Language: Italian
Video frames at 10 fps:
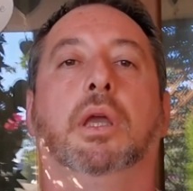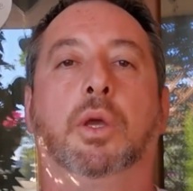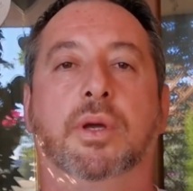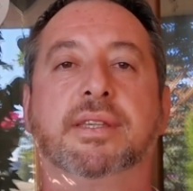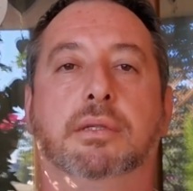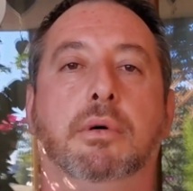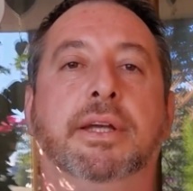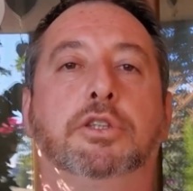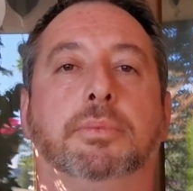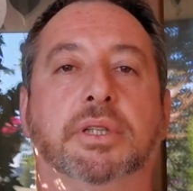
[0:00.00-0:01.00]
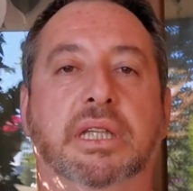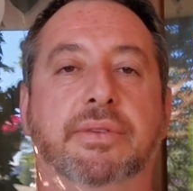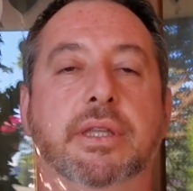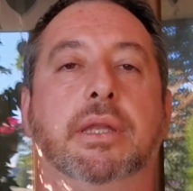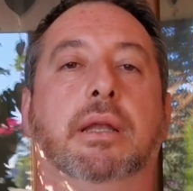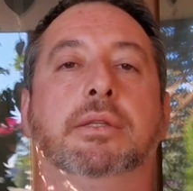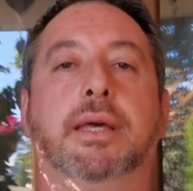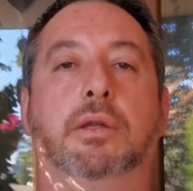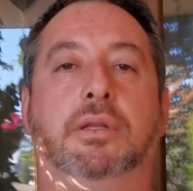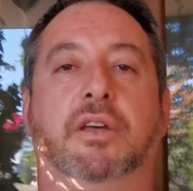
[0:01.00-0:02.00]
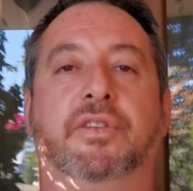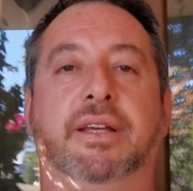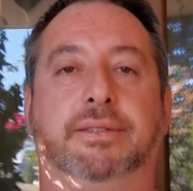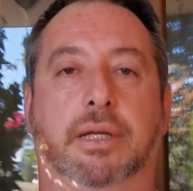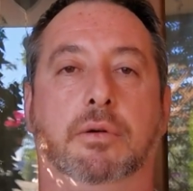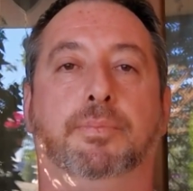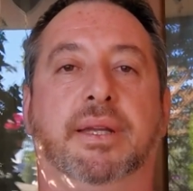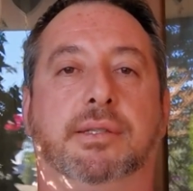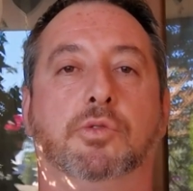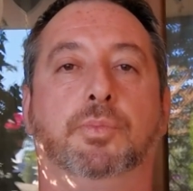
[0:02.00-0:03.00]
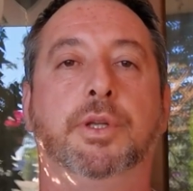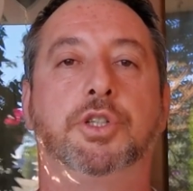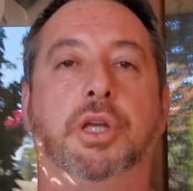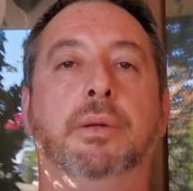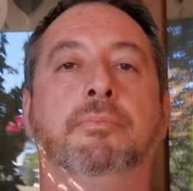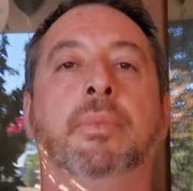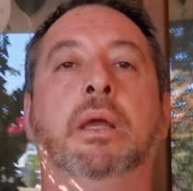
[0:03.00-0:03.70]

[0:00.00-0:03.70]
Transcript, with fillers: In questo momento potete vedere all'interno della finestra comparsa sul PC